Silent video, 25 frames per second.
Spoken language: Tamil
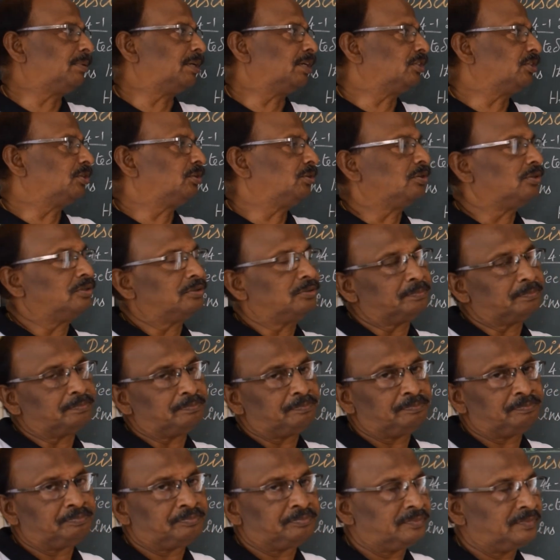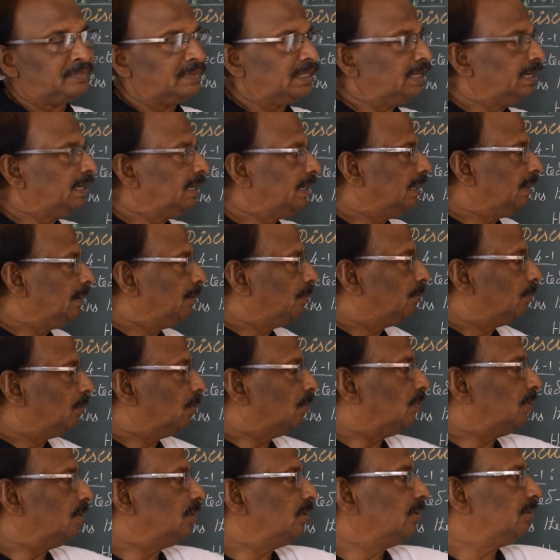பார்த்துட்டோம்
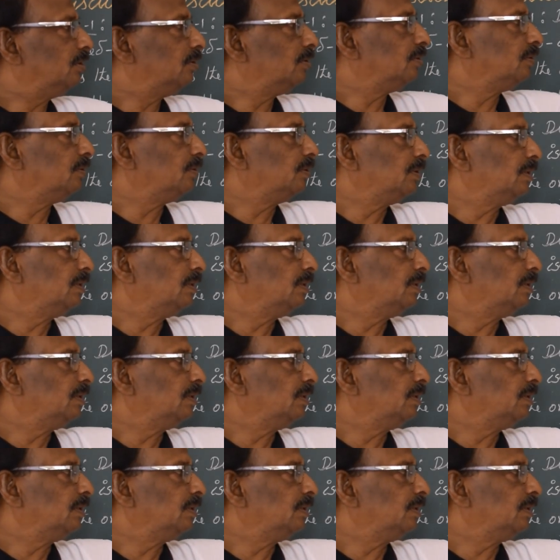ஒவ்வொன்றும்